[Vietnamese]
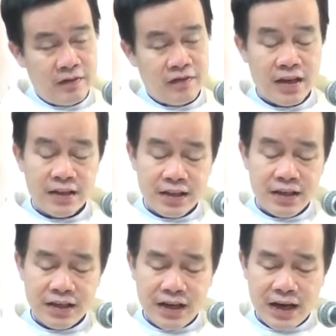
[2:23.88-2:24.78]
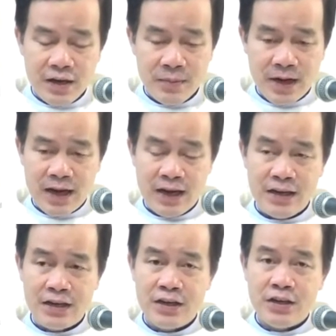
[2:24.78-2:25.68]
Vậy thì ngày hôm
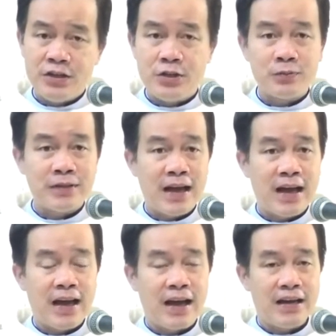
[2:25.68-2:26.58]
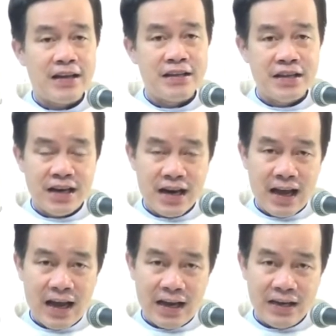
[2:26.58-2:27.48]
nay chúng ta hãy nhìn
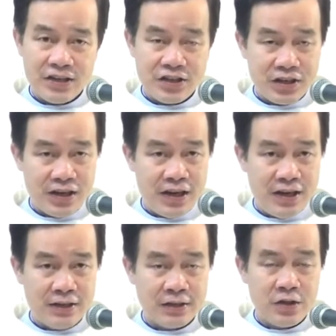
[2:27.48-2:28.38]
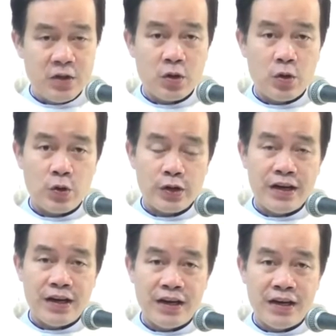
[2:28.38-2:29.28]
lại trước hết cuộc
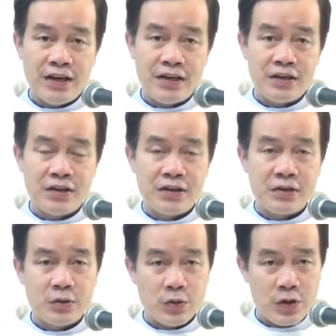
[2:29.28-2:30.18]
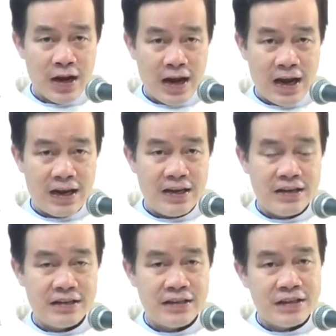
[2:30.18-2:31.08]
đời của
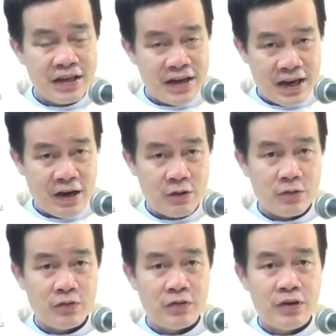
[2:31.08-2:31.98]
Ngài như thế nào,